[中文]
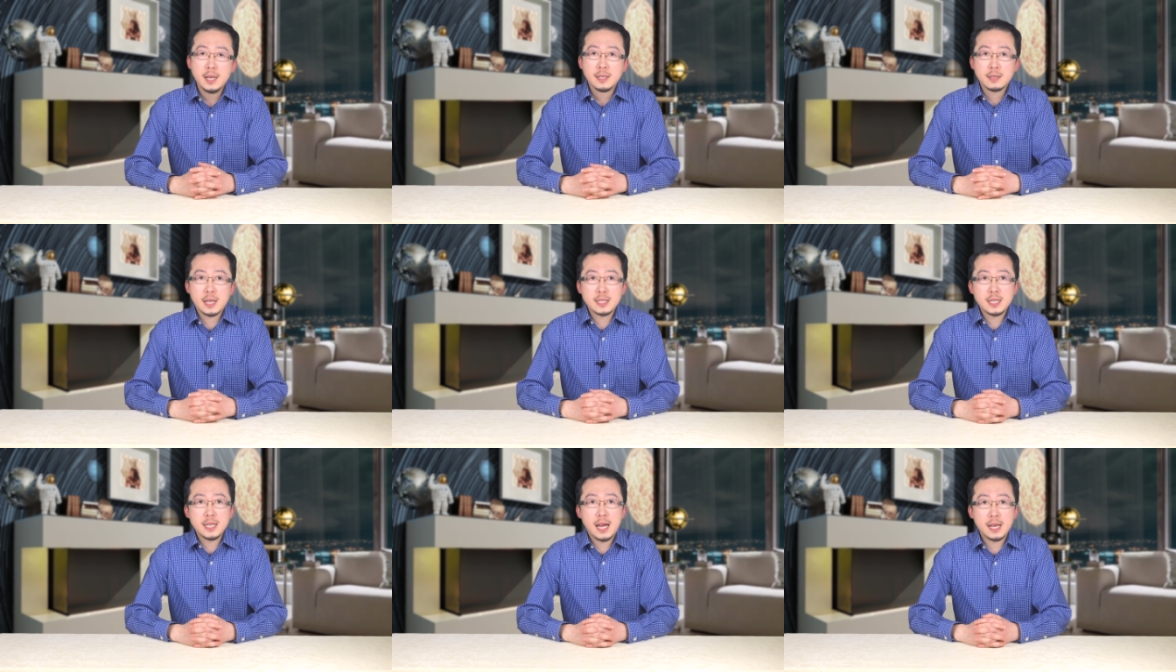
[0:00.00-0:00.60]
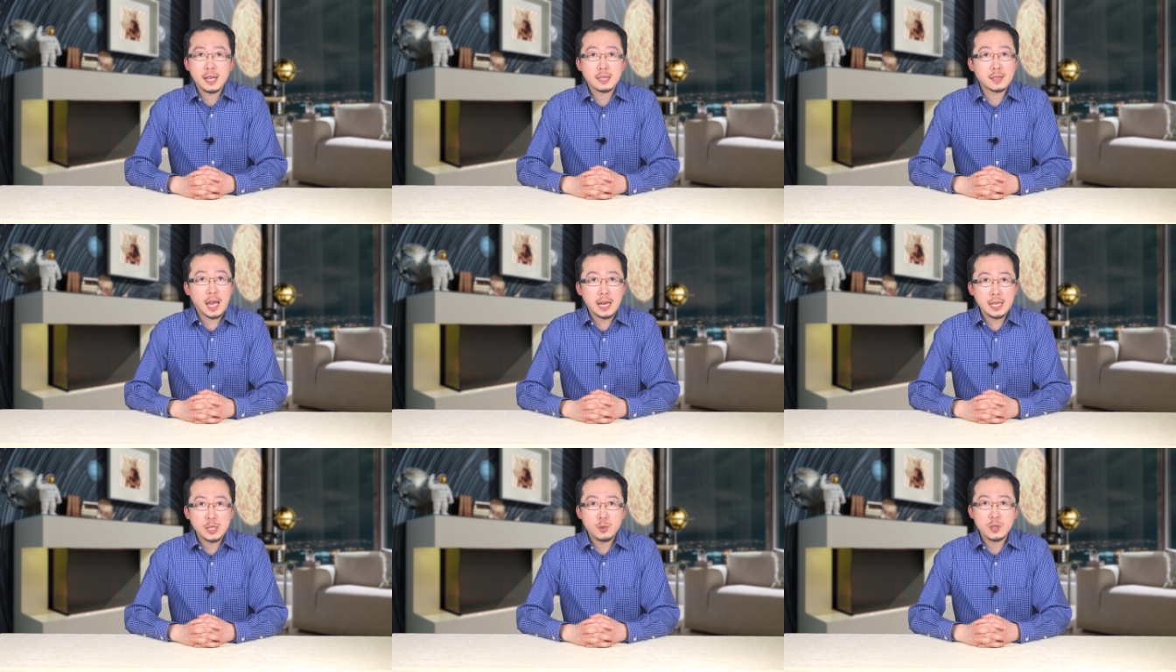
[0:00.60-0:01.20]
它在那里啊待
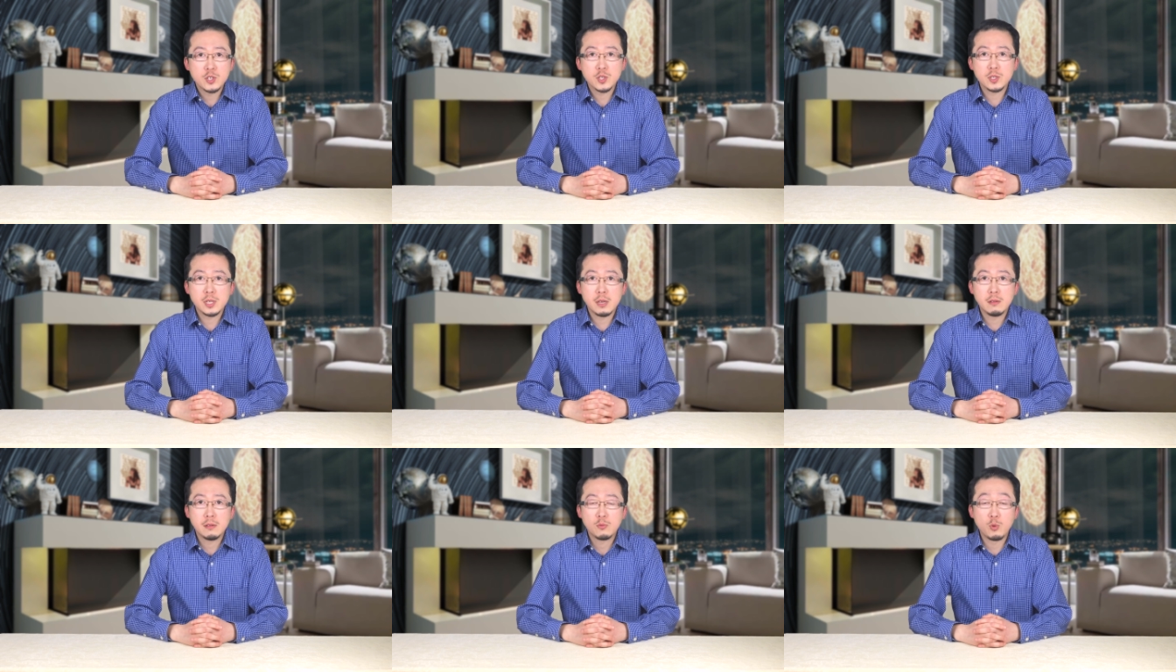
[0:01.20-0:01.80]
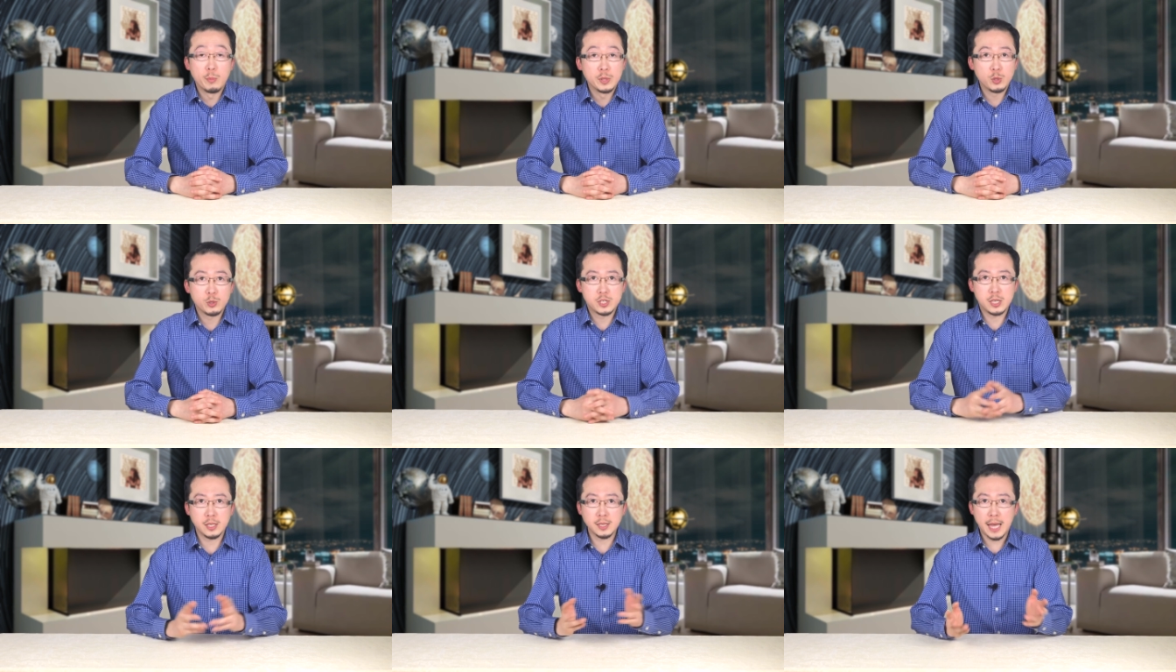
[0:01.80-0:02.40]
了一段时间，我们都
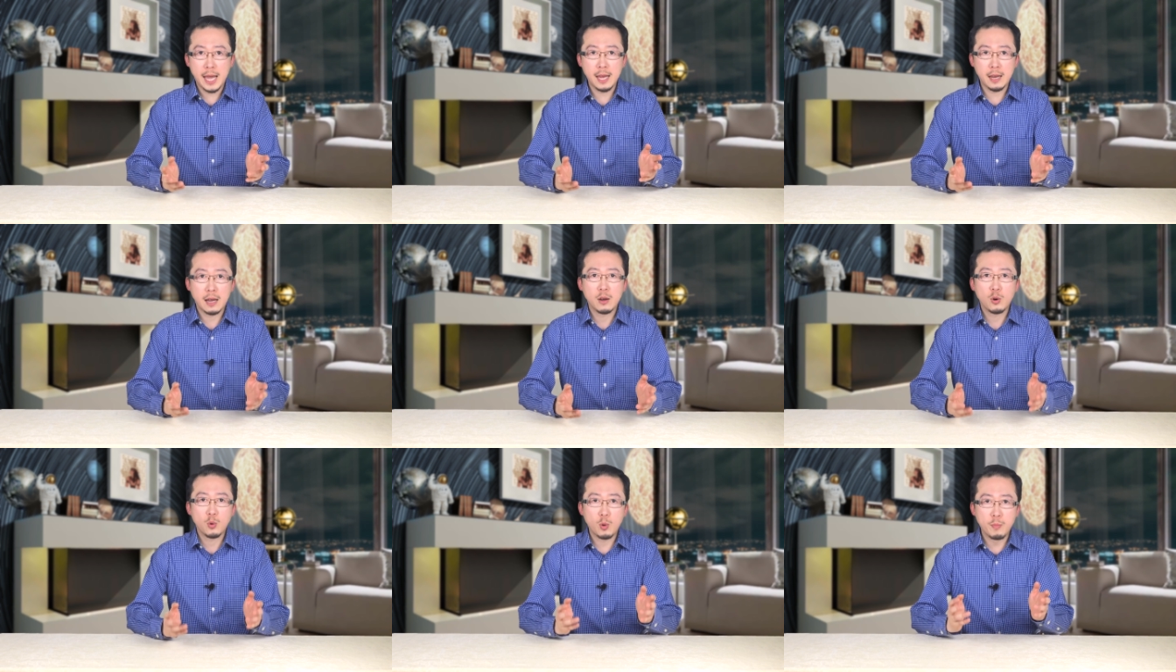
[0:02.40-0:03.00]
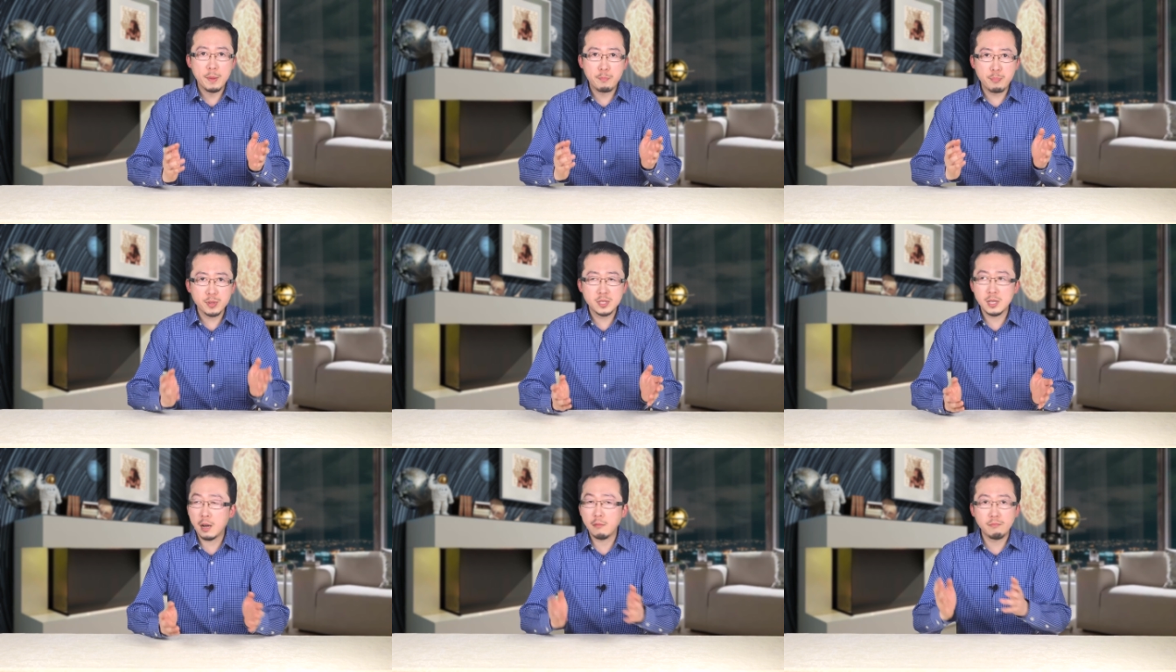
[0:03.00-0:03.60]
惊呆了，我们不知
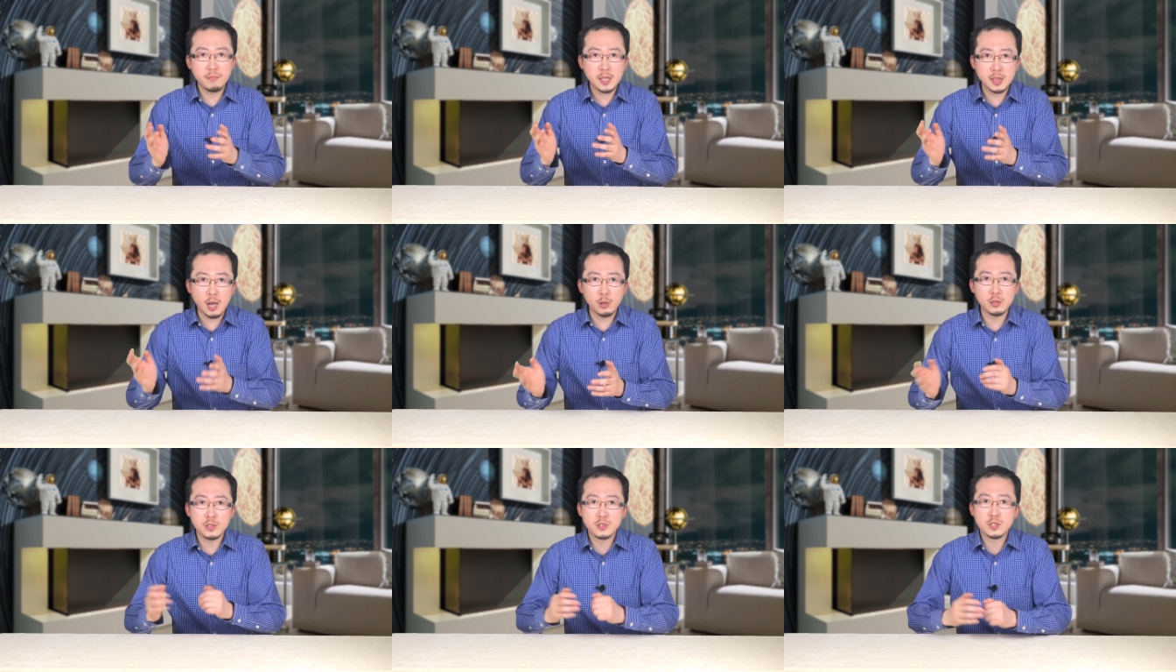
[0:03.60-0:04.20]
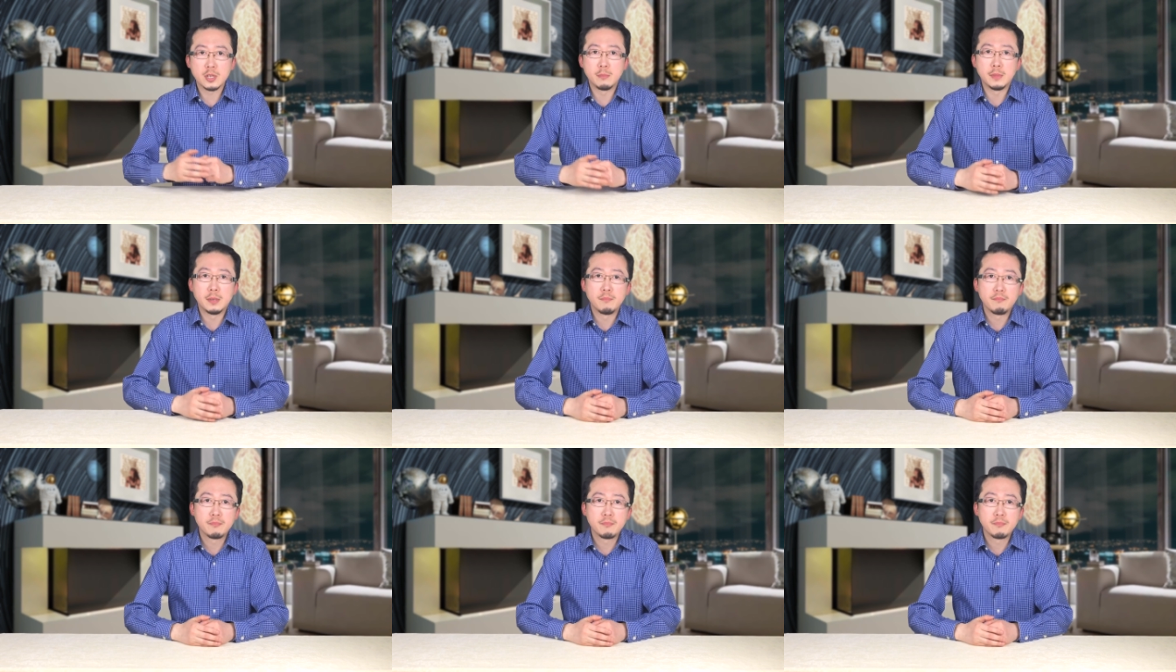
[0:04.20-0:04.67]
道那到底是什么。